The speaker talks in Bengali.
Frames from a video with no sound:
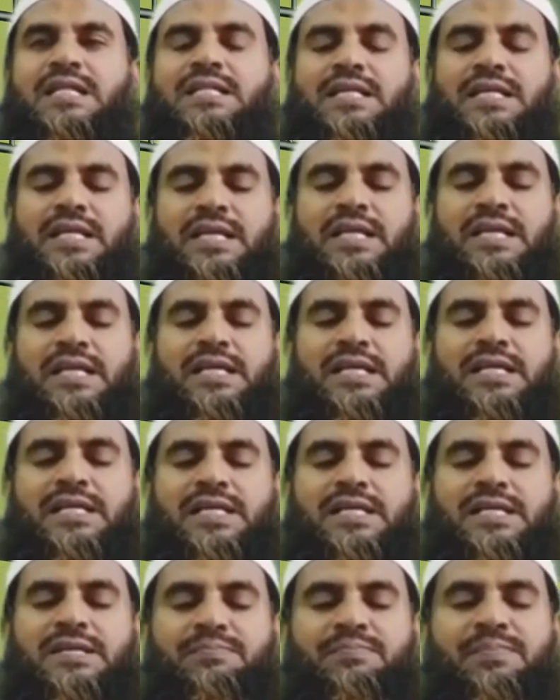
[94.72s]
তিনি
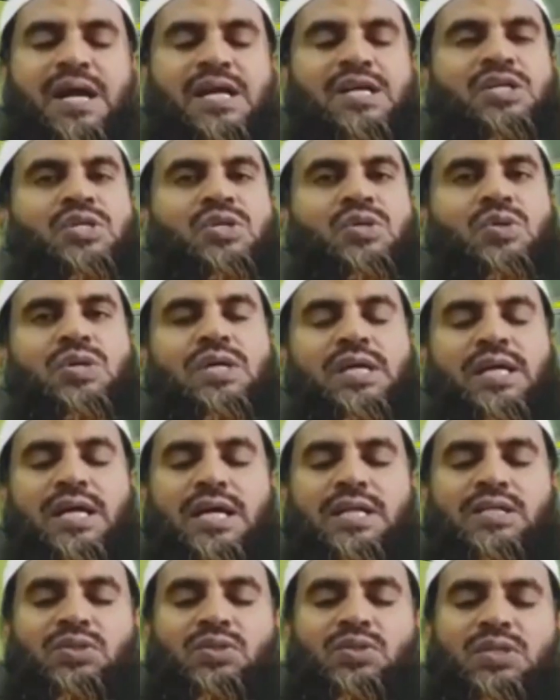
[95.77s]
পাঁচশো
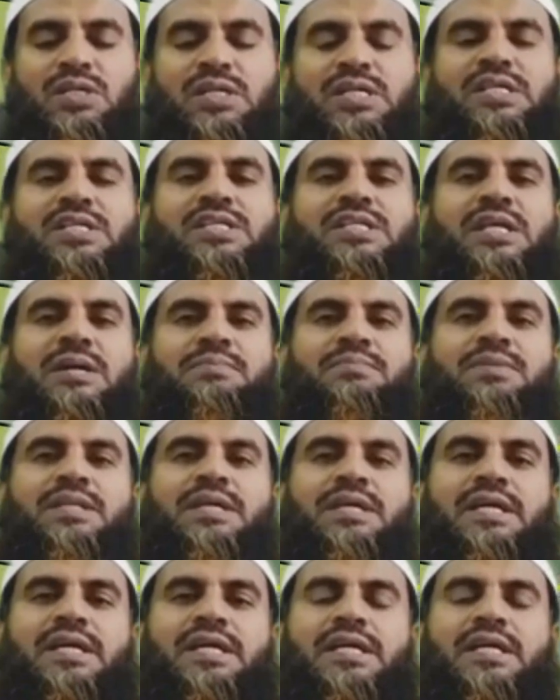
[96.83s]
একাত্তর
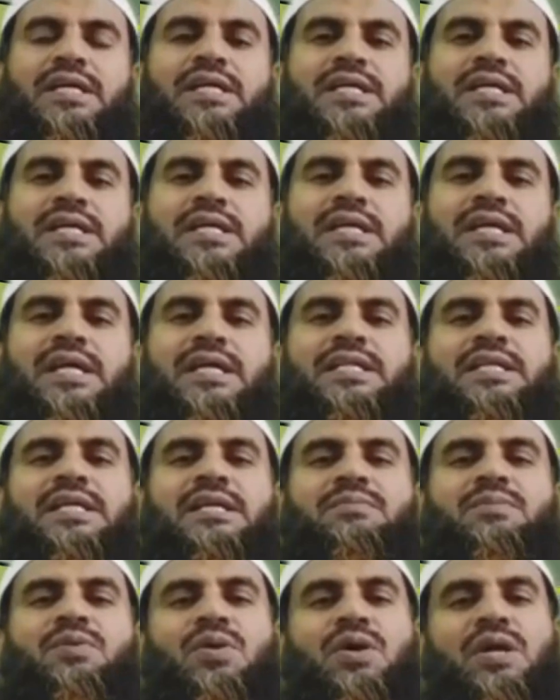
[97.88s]
খ্রিস্টাব্দে
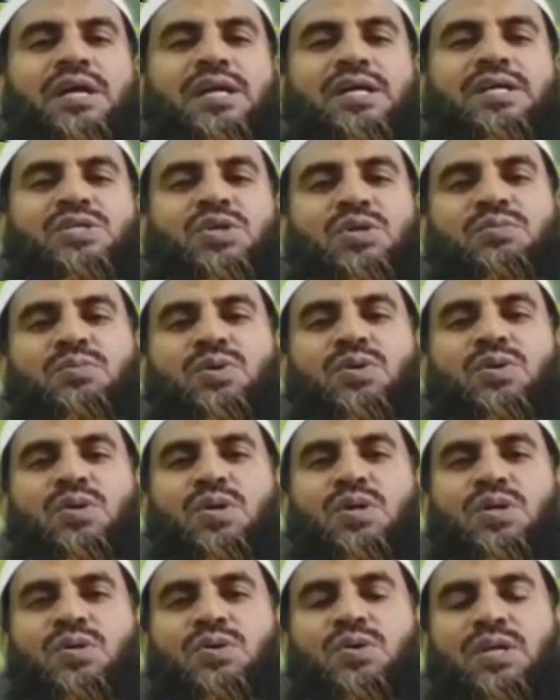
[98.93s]
এতিম হয়ে
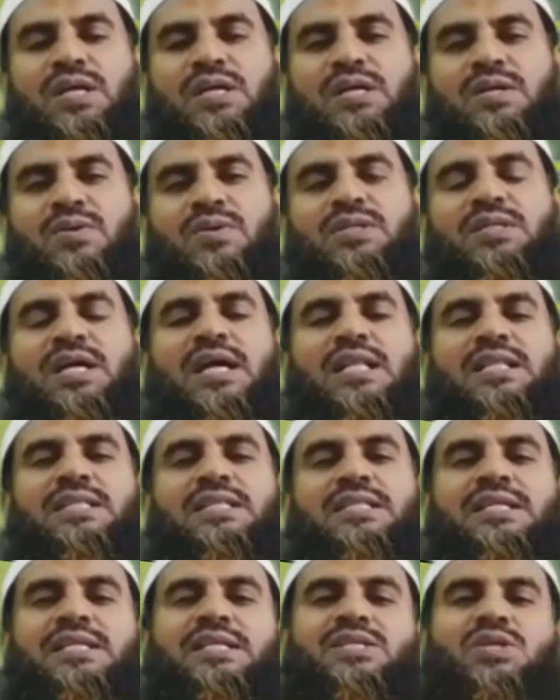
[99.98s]
জন্মগ্রহণ করেন অর্থাৎ
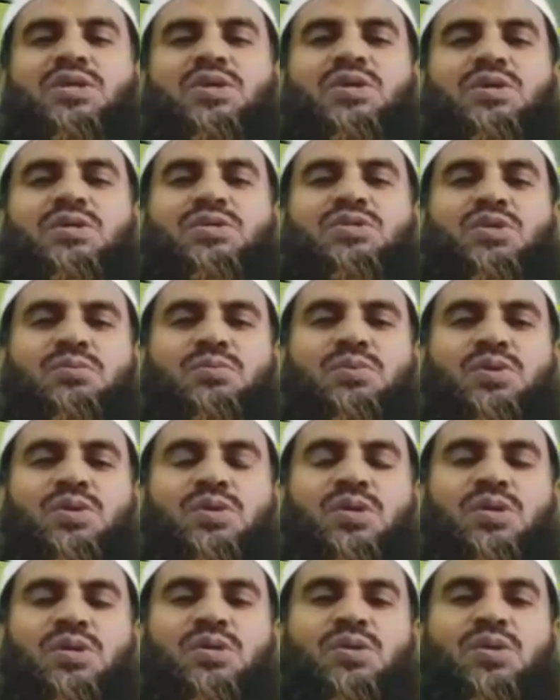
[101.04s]
তিনি যখন
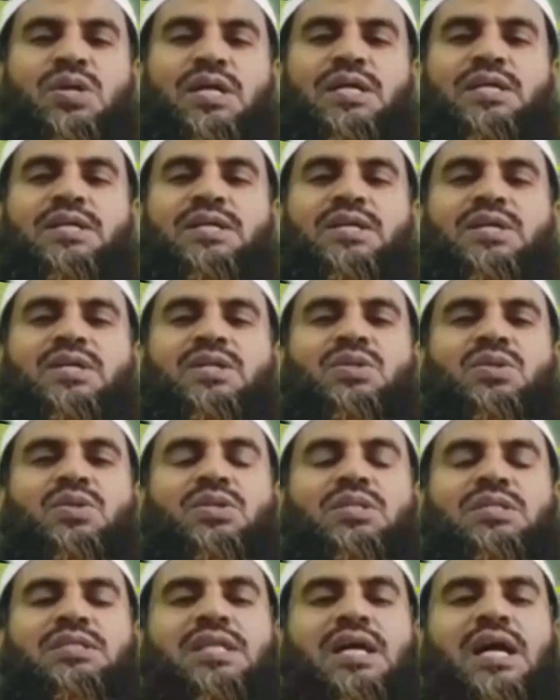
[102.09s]
জন্মগ্রহণ করেন তখন
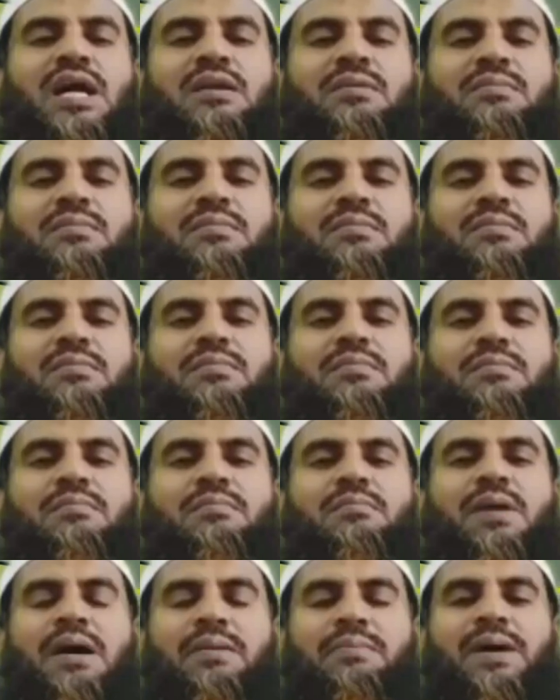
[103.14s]
তার
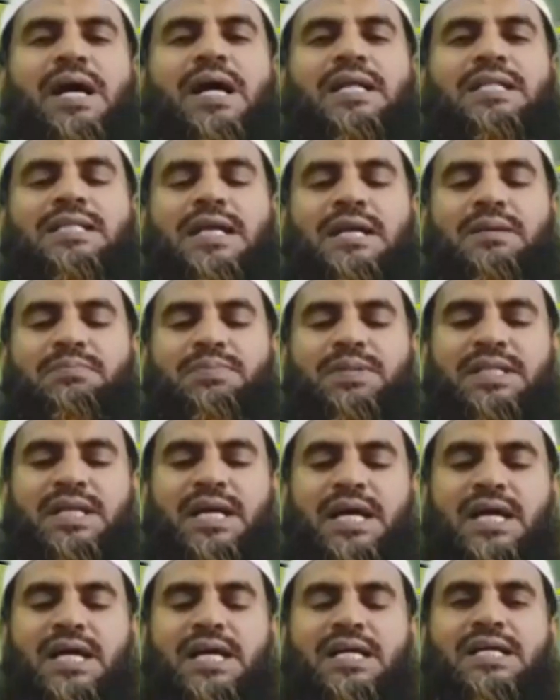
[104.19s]
বাবা তার পিতা
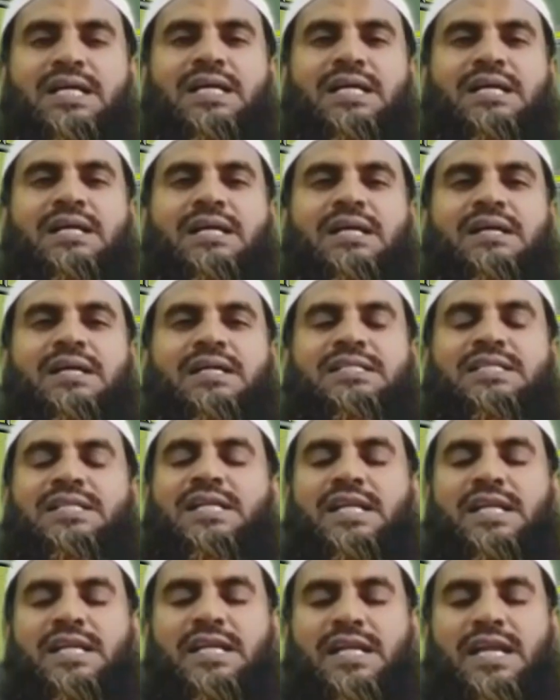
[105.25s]

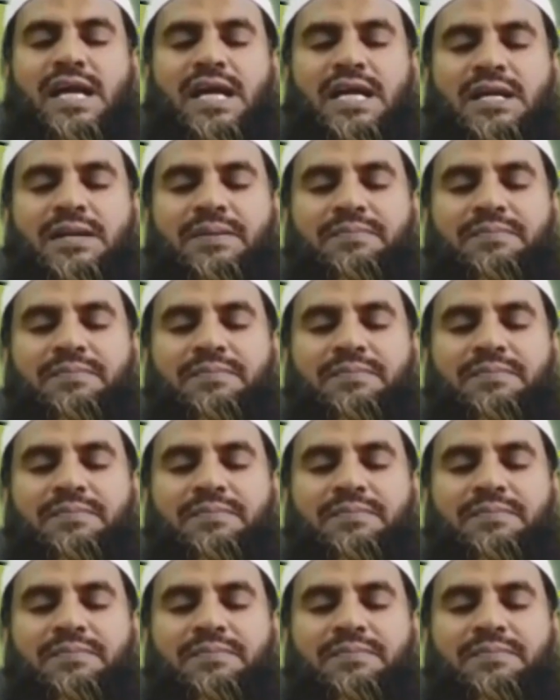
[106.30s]
ছিলেন না